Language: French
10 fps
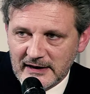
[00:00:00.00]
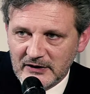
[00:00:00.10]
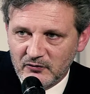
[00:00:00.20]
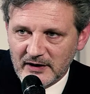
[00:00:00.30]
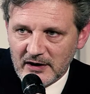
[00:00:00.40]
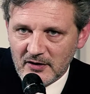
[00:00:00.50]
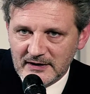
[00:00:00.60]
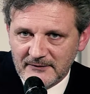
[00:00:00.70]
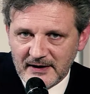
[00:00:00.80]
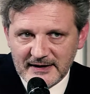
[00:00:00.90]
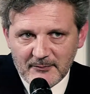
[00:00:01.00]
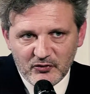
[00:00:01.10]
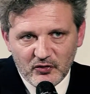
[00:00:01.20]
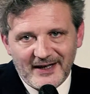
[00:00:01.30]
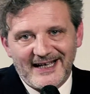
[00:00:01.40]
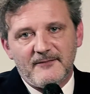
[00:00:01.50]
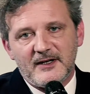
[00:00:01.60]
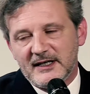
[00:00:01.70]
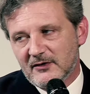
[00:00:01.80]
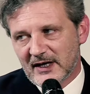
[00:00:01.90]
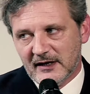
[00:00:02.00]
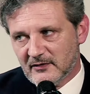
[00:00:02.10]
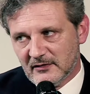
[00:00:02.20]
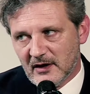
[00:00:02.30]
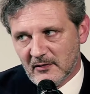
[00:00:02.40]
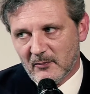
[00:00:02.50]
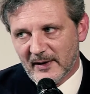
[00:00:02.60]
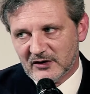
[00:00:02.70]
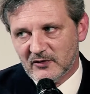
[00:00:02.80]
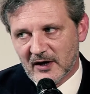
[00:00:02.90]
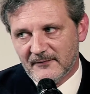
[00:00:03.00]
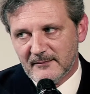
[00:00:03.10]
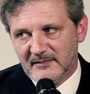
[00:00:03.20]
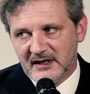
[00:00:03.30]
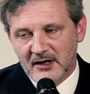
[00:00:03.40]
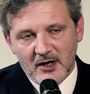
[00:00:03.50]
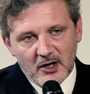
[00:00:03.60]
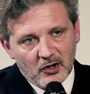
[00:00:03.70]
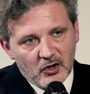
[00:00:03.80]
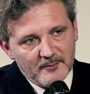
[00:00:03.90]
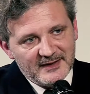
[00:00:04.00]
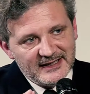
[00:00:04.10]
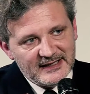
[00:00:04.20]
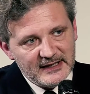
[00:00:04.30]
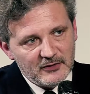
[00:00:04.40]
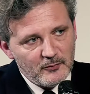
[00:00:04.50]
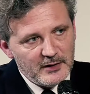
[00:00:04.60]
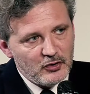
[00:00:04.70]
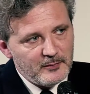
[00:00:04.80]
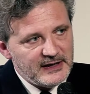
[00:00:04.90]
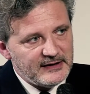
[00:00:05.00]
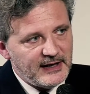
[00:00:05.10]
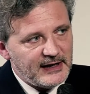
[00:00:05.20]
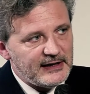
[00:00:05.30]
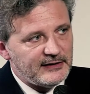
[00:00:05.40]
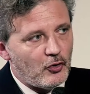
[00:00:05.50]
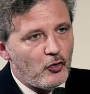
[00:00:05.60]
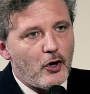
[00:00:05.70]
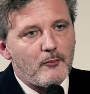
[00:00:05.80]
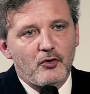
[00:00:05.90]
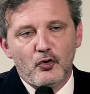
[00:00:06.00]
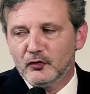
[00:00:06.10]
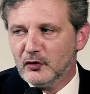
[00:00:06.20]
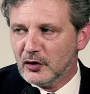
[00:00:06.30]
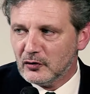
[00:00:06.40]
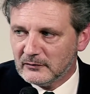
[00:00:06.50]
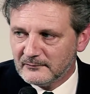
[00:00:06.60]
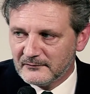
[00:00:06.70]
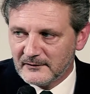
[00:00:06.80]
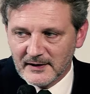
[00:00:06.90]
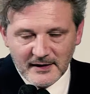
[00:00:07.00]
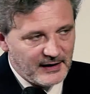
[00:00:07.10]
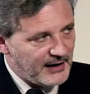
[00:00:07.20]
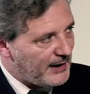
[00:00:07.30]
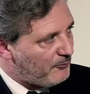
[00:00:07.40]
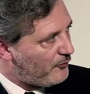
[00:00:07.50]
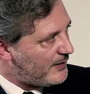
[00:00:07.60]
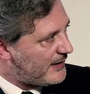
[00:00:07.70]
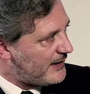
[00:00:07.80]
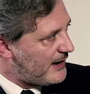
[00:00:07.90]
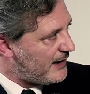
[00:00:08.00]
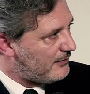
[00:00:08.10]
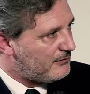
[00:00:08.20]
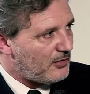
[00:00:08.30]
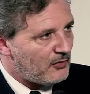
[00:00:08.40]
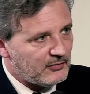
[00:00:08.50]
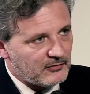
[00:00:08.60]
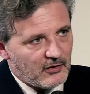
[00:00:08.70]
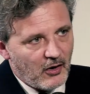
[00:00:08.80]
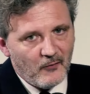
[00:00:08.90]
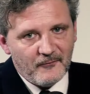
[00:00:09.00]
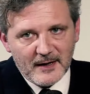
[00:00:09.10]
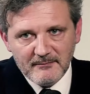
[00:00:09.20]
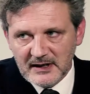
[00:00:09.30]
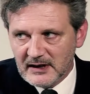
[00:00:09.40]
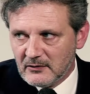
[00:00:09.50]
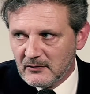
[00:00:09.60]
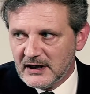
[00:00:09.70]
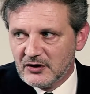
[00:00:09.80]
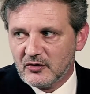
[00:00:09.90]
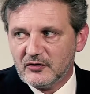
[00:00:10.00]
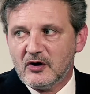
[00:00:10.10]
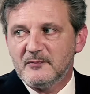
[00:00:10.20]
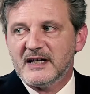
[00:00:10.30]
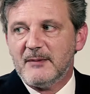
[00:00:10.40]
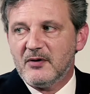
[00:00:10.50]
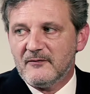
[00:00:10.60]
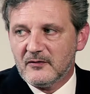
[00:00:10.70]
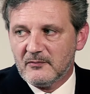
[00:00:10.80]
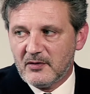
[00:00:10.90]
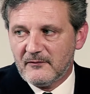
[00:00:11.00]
dit tout à l'heure, c'est vrai que ça peut se révéler, dans la, en hmm. particulier dans la famille, comme si dans le milieu militaire, il était encore un peu contenant. Mm. Et puis c'est en famille que les choses comme ça peuvent,